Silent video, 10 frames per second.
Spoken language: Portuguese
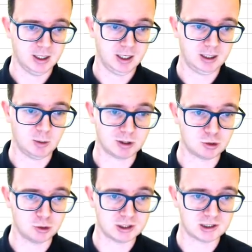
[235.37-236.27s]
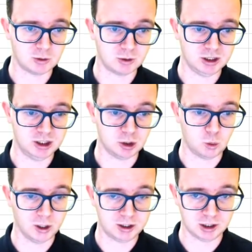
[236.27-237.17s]
Ele tem uma sugestão aqui de
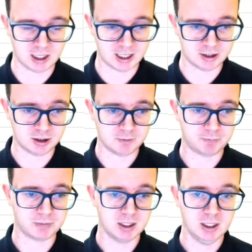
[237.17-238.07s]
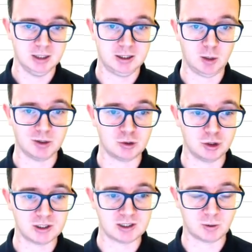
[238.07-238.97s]
quantidade. Tem uma
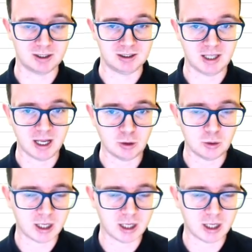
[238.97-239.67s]
sugestão até do